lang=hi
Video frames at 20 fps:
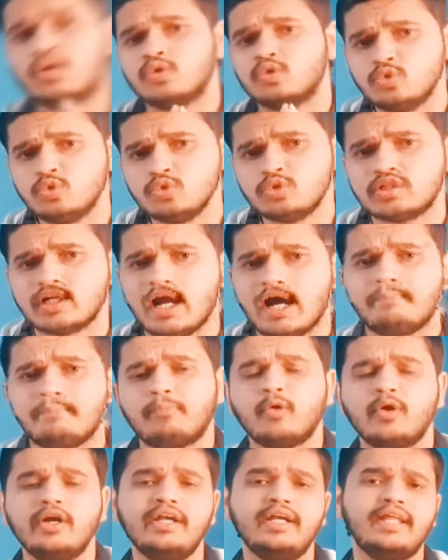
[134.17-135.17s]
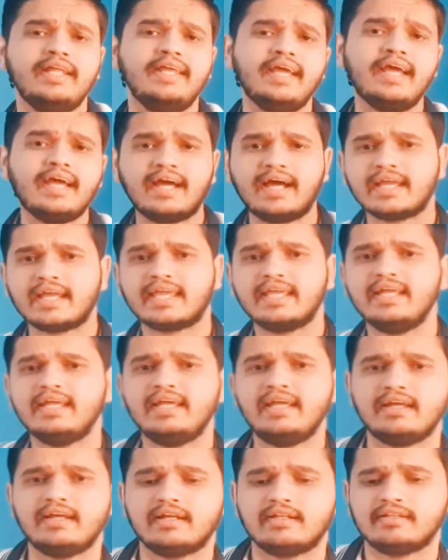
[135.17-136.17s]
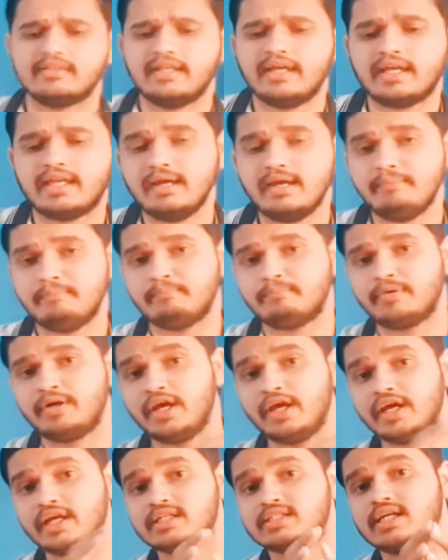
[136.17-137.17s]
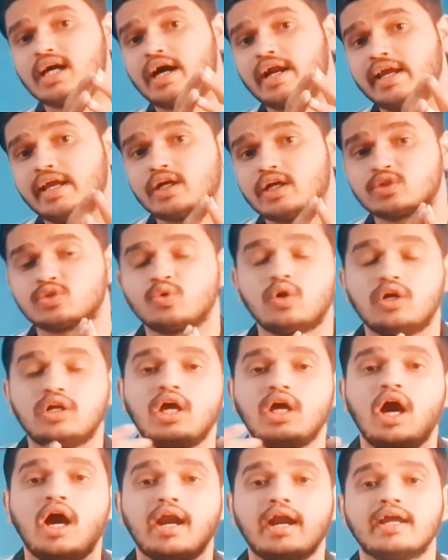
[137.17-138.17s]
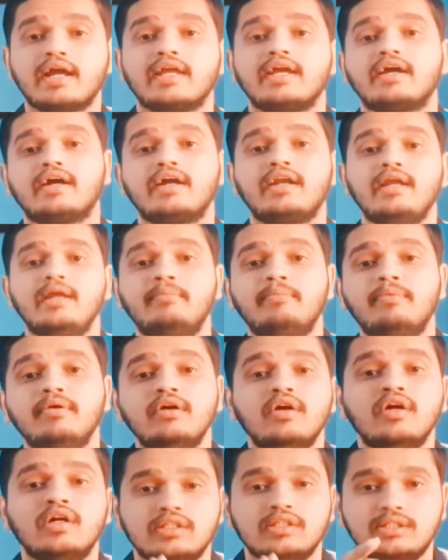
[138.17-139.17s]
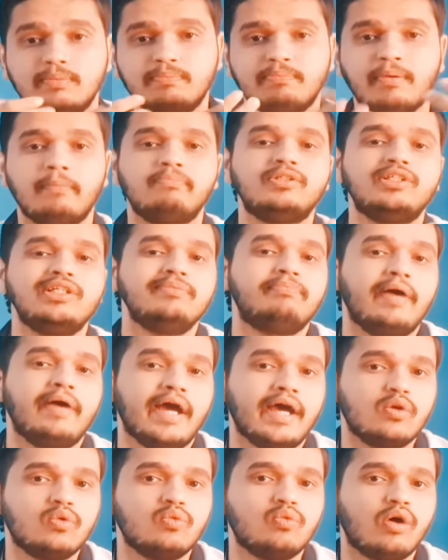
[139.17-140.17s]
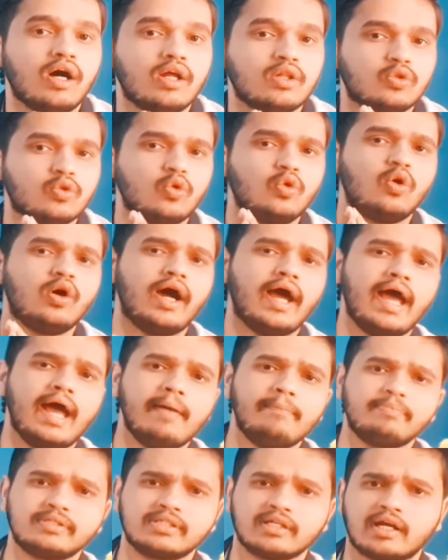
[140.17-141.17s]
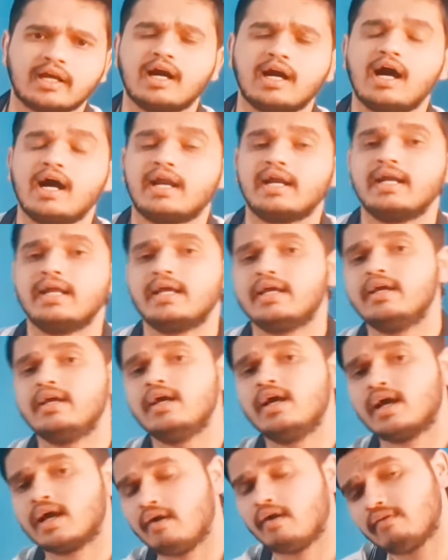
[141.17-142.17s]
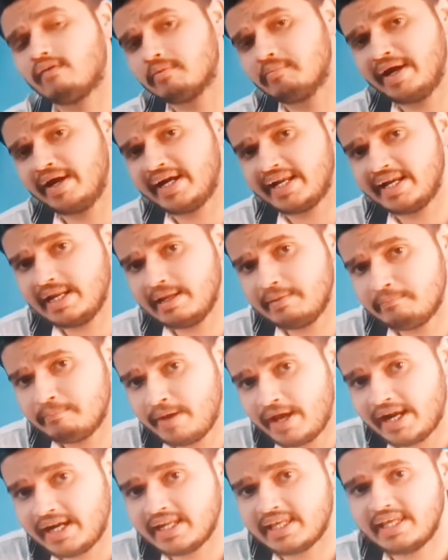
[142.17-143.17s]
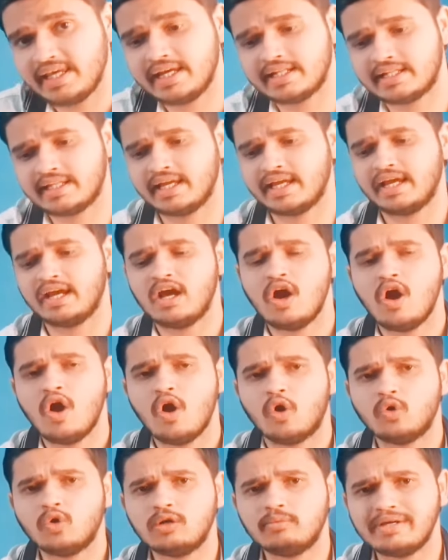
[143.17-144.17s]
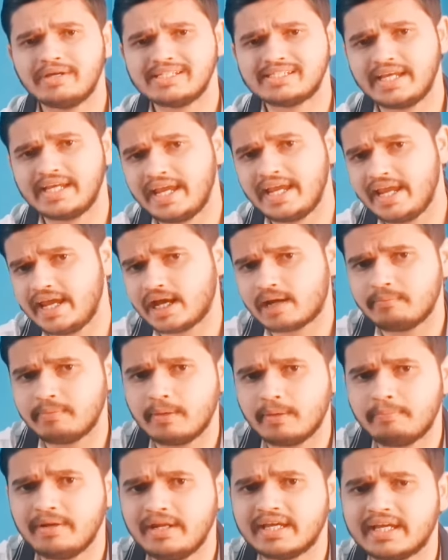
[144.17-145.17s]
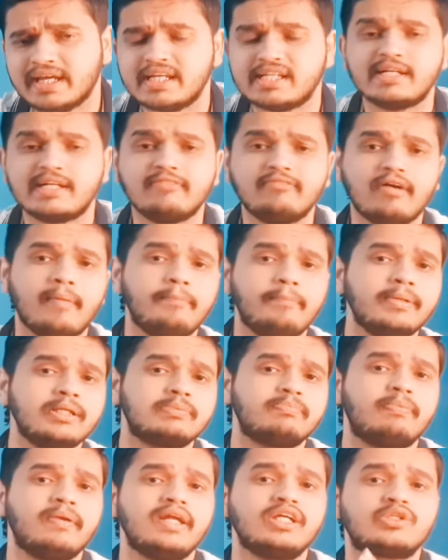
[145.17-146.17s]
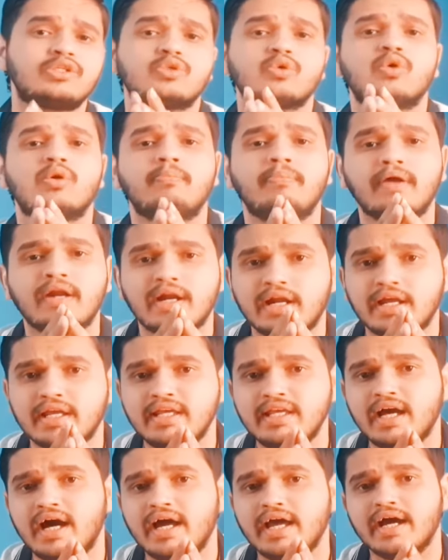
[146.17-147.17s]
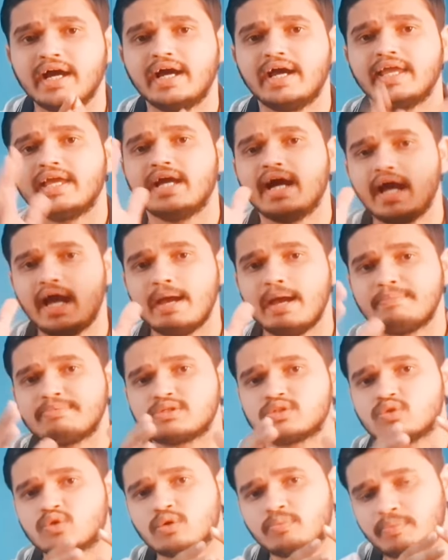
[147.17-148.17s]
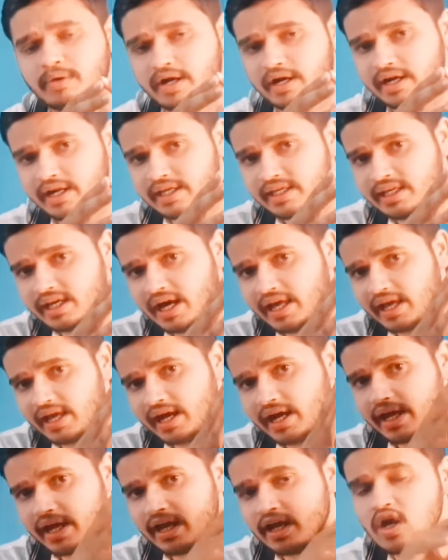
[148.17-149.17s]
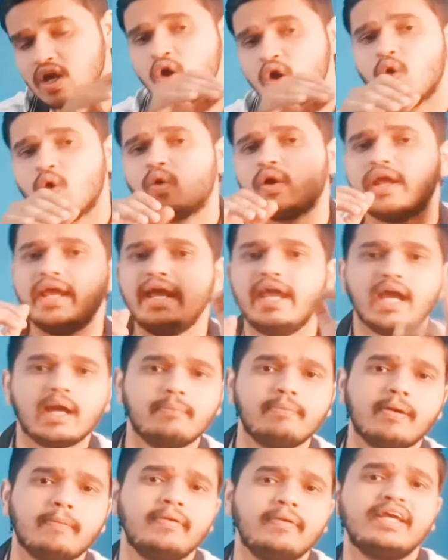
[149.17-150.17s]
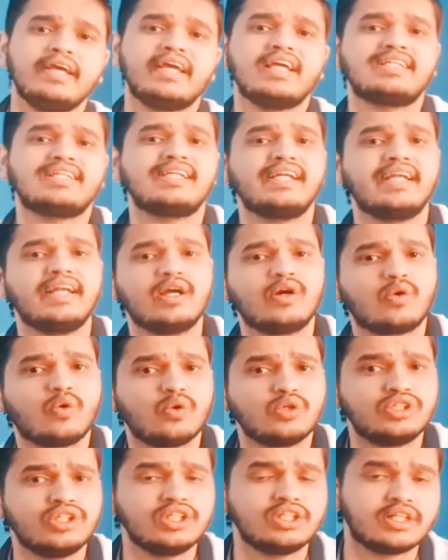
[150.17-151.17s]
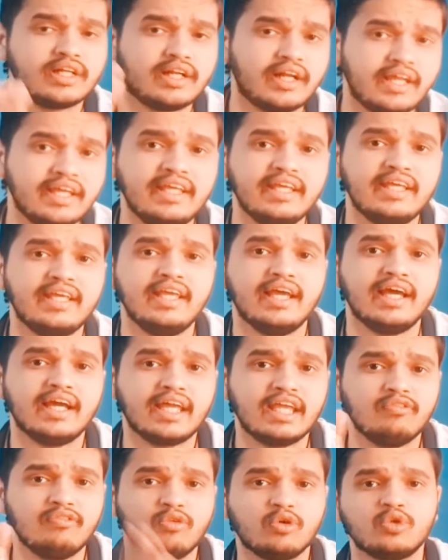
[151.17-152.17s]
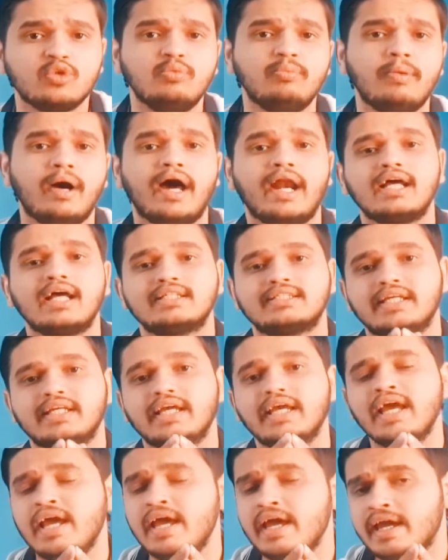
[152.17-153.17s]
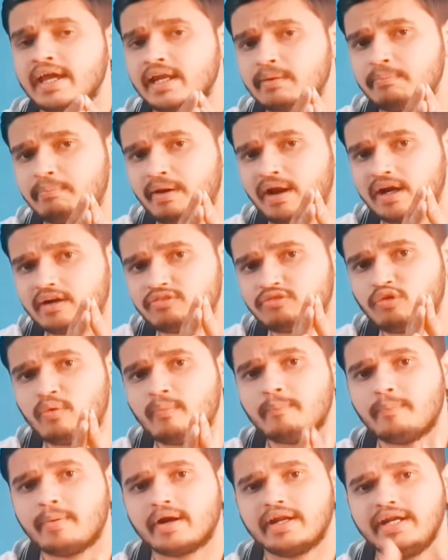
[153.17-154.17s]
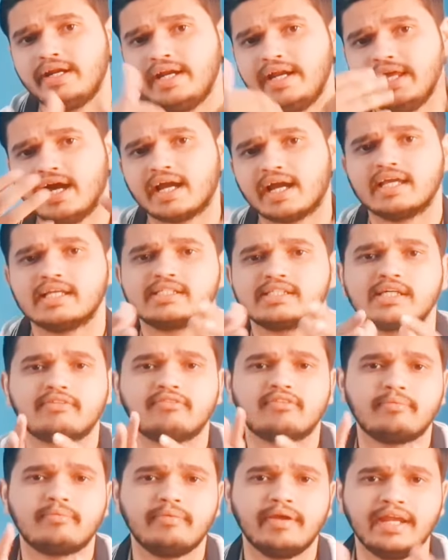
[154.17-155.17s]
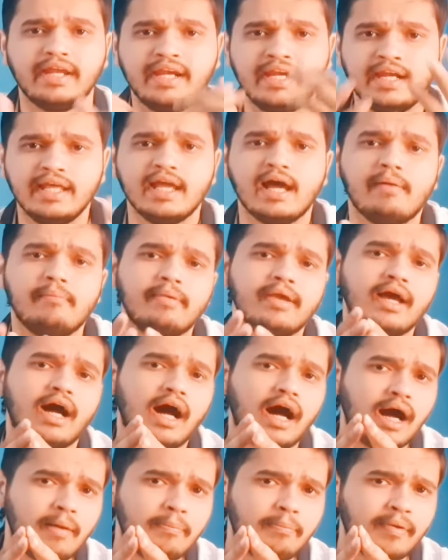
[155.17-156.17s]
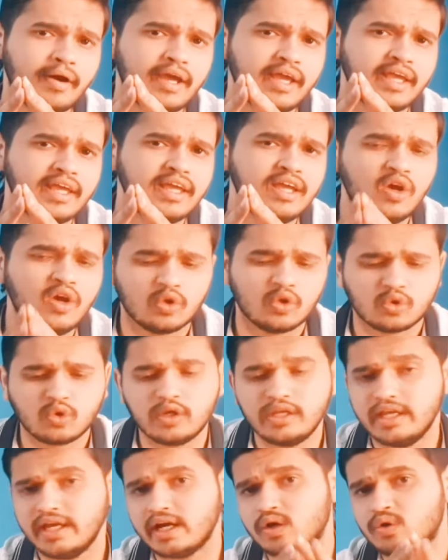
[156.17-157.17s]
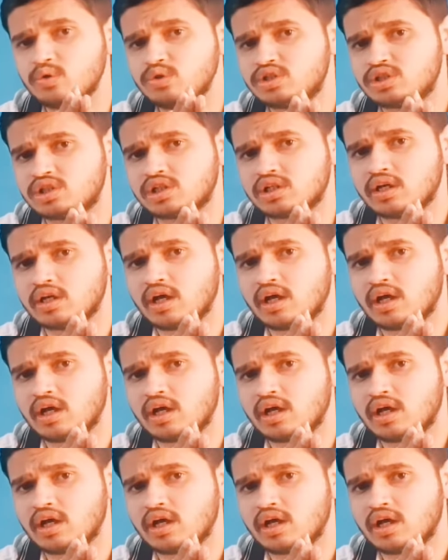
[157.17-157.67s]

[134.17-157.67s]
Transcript: दूसरा पॉइंट ये है कि देखिए ढेर सारे 118 के करीब जब पबजी बैन हुआ तो ऐप सरकार ने गवर्नमेंट ने बैन किए थे उनमें से एक भी एप्लीकेशन वापस प्ले स्टोर पर नहीं आया है या ऐप स्टोर पर नहीं आया है और एक भी एप्लीकेशन ने कोशिश नहीं की है कि वो दोबारा से इन प्लेटफॉर्म पर इंडिया के सर्वर में इंडिया में आ पाए तो ये कुछ